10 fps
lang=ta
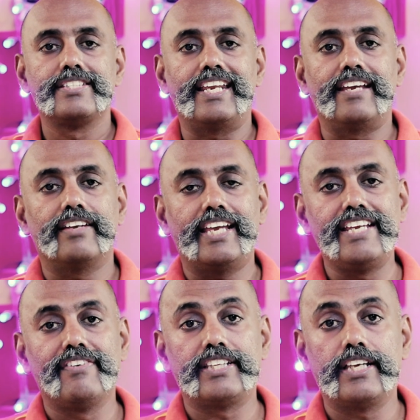சரி
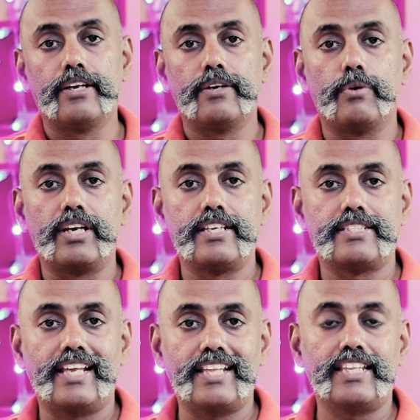இனி வந்து ஒரு
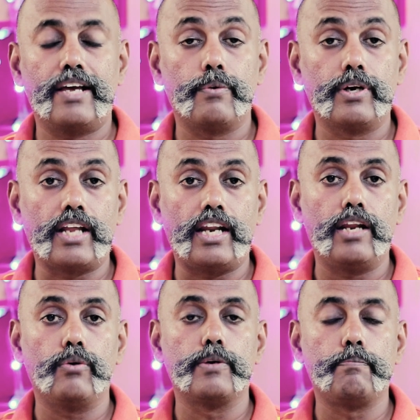சிறந்த ஒரு
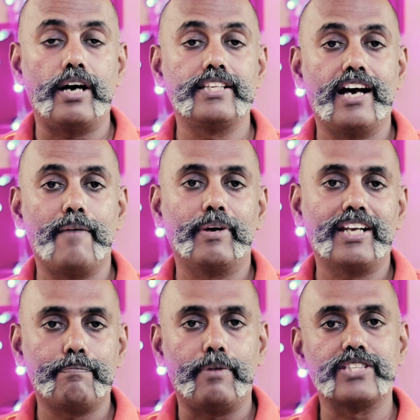நல்ல ஒரு
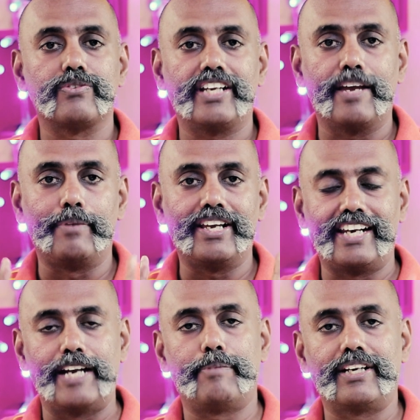பாதுகாப்பான பாஸ்வேர்டு எப்படி
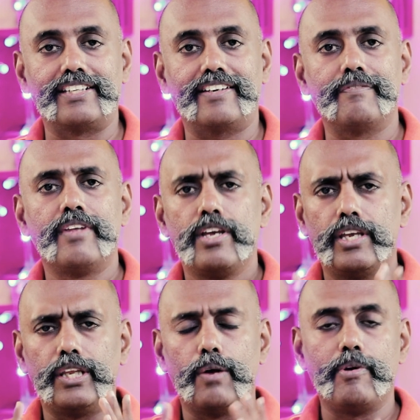கிரியேட் பண்ணுறதுக்கு
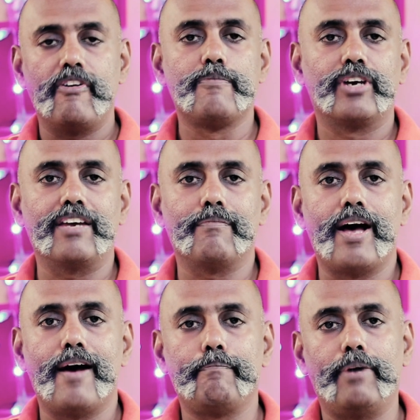இது ரொம்பவே முக்கியம்
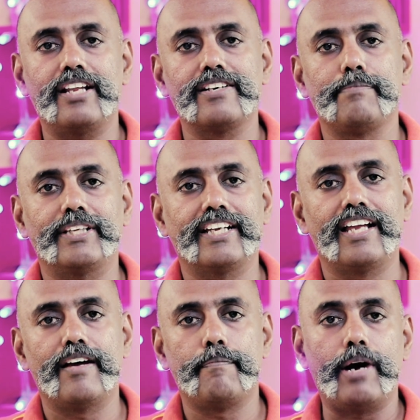பலரும்
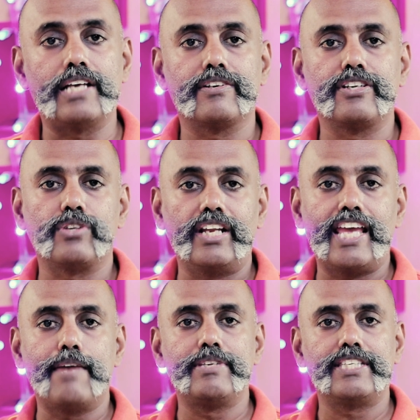பார்த்தீங்கன்னா பாஸ்வேர்டுன்னு
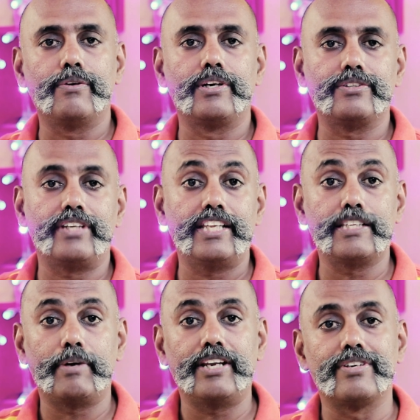சொன்னால் ஏபிசி ஒன் டூ த்ரீ
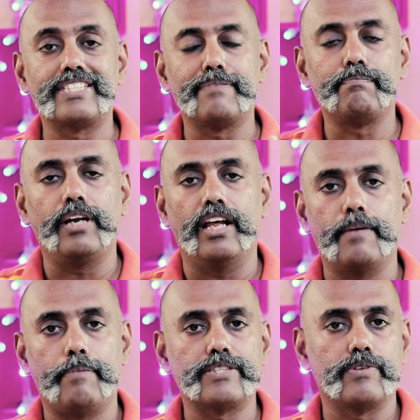இந்த மாதிரி ஒரு
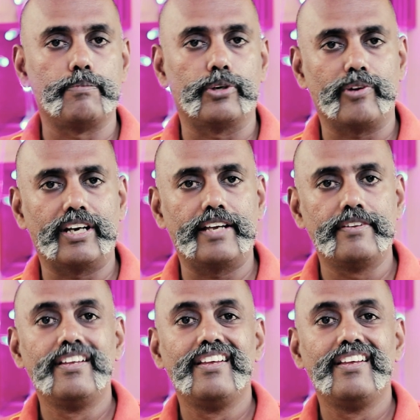சிம்பிளான பாஸ்வேர்ட் போட்டுருவாங்க